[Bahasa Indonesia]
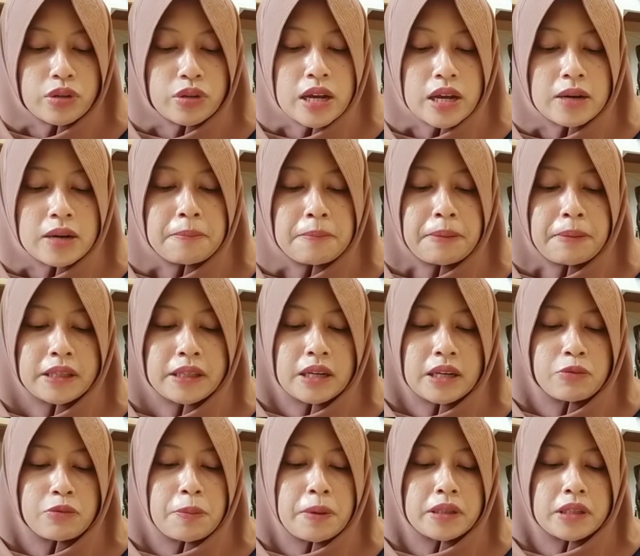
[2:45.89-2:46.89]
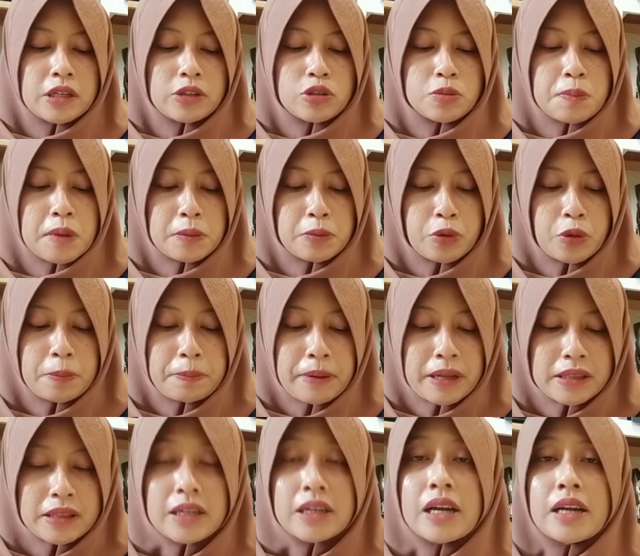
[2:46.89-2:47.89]
dan 4.444
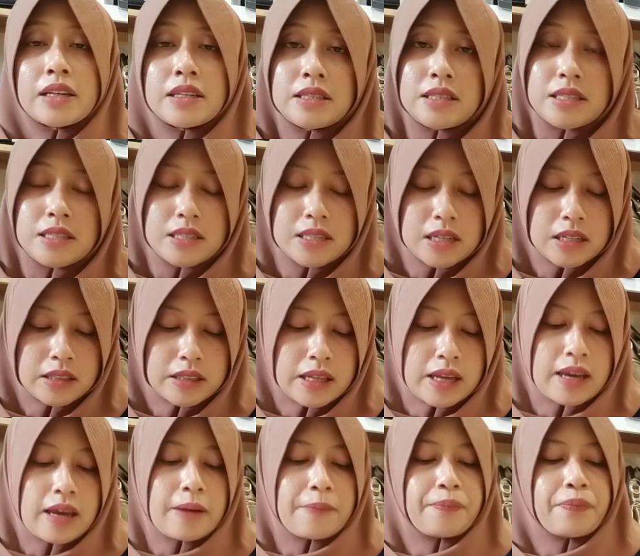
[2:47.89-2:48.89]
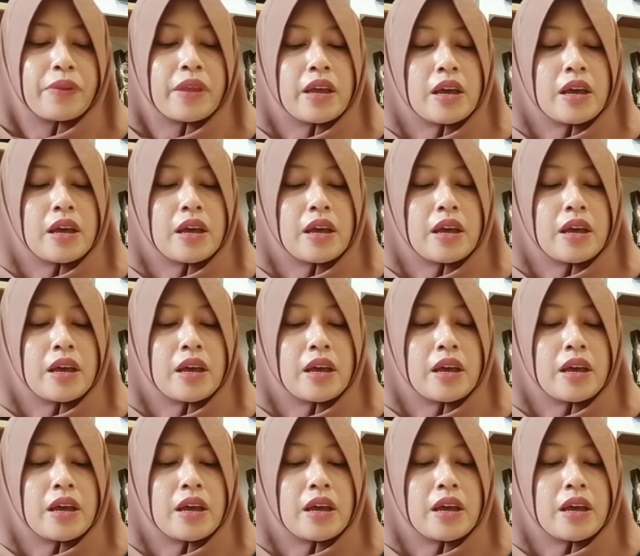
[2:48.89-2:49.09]
dengan dicicil teh.